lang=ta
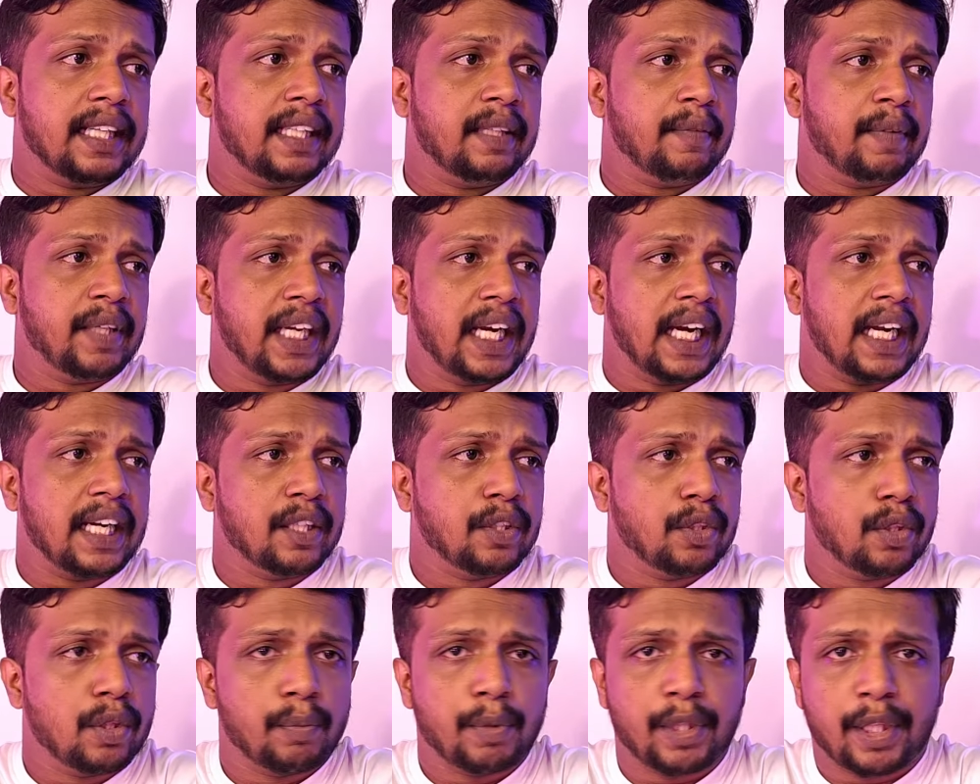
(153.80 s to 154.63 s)
இதேபோல
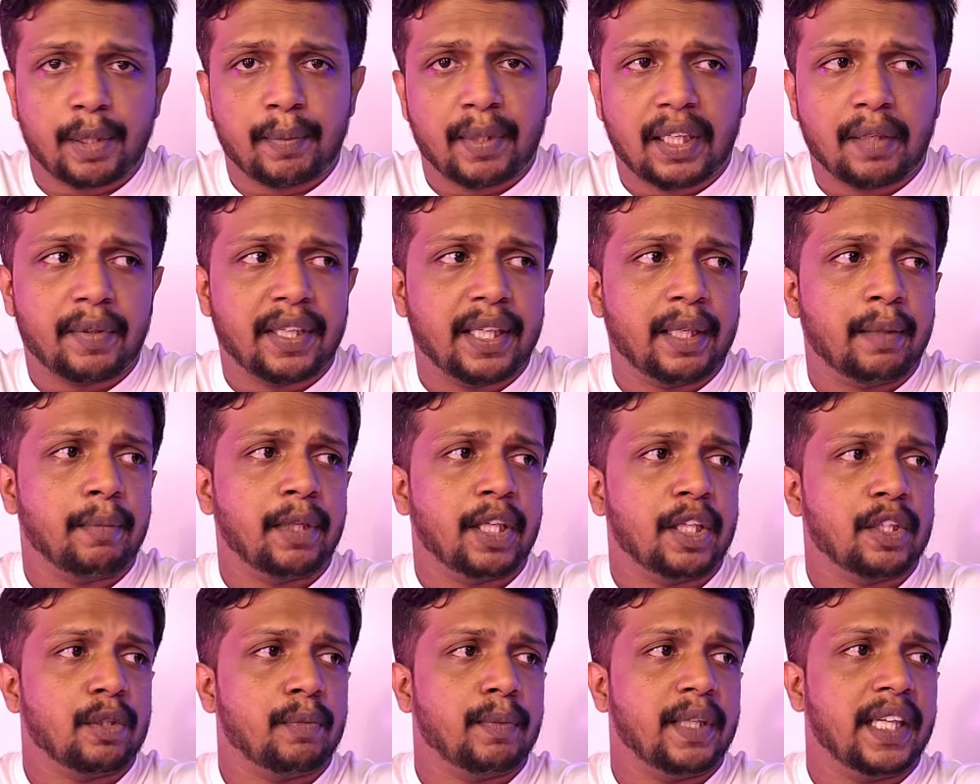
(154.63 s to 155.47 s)
அடுத்த ஒரு முக்கியமான விடயம்
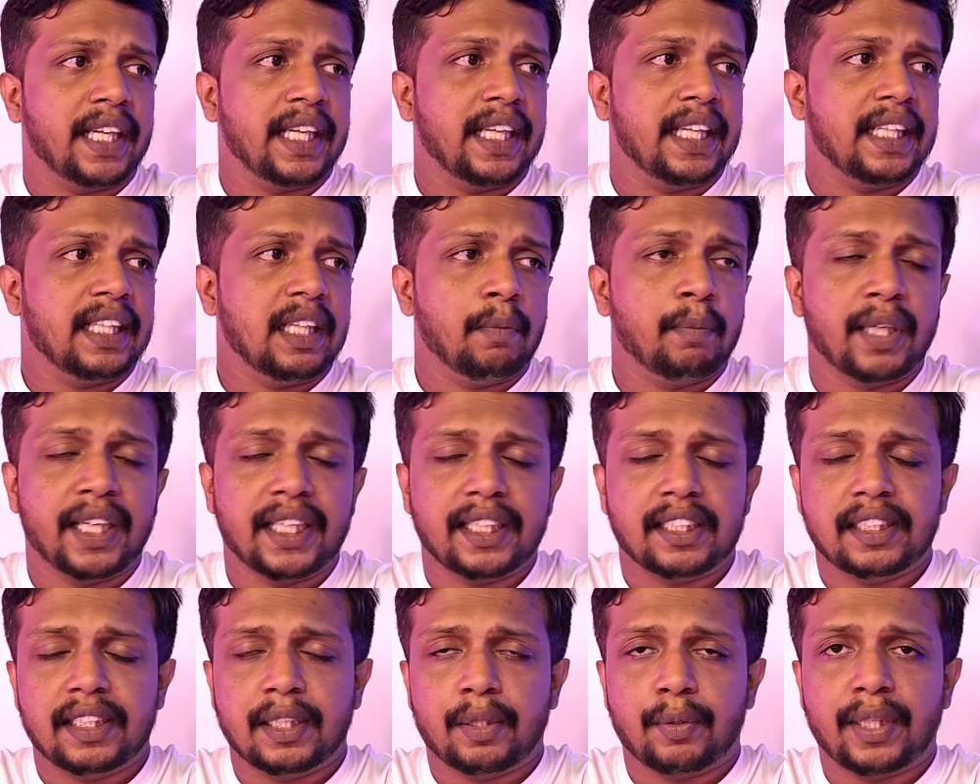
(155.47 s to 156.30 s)
பார்த்தோமாக இருந்தால்
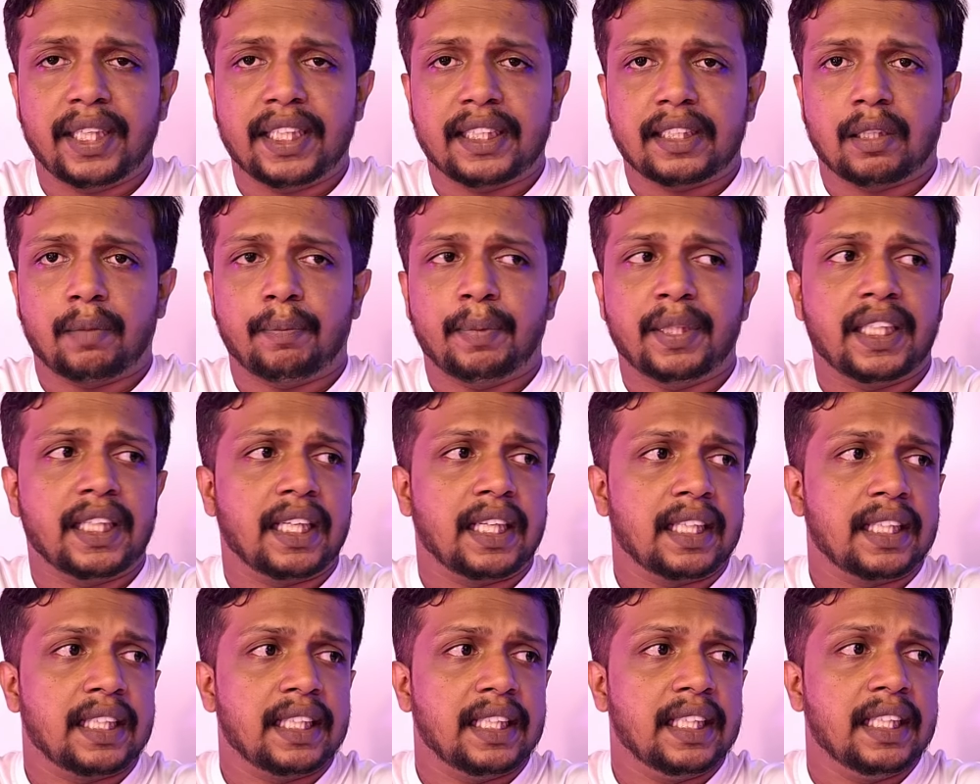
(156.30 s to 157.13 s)
பிரிக்ஸினுடைய சப்மிட்
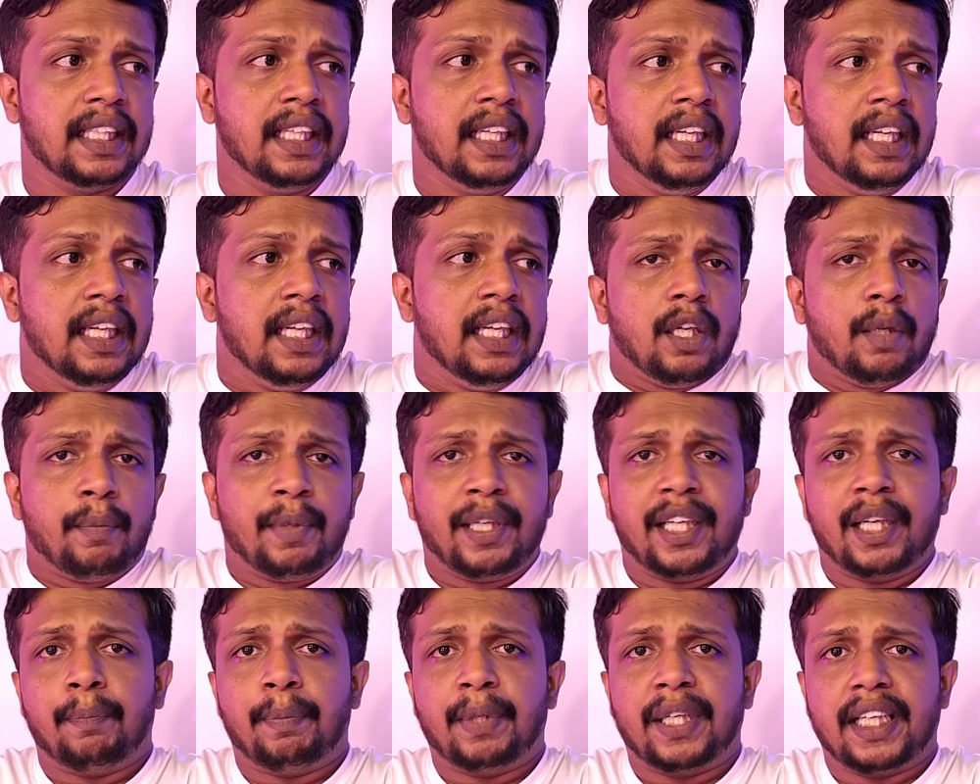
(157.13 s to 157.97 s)
ஆனது
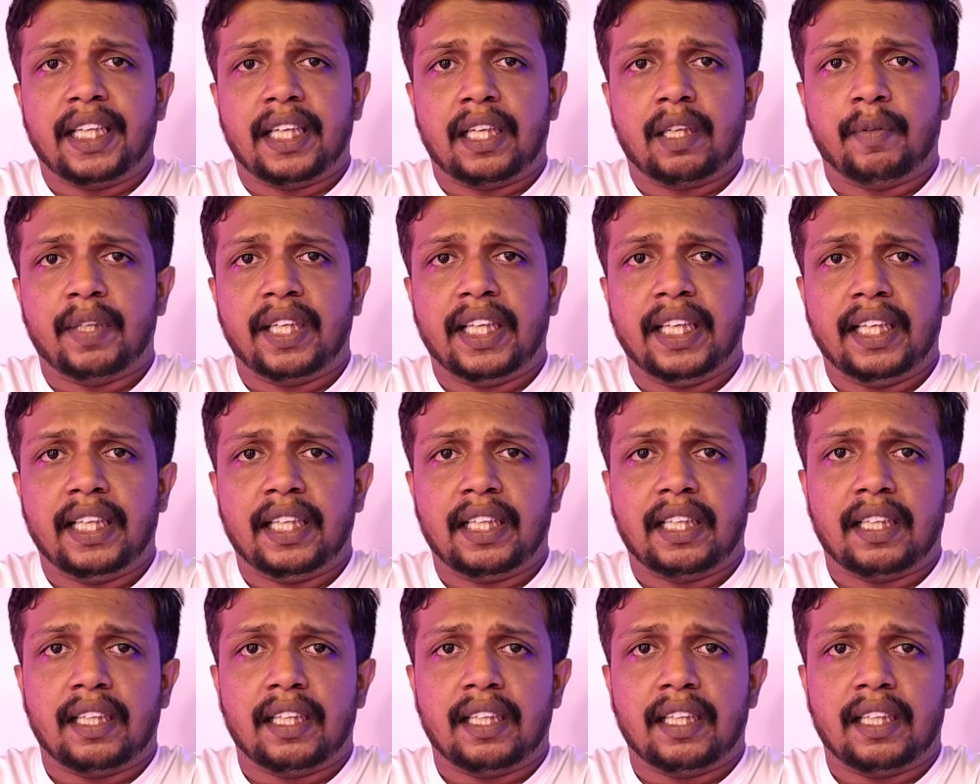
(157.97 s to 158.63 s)
மிகப்பெரிய அளவிலே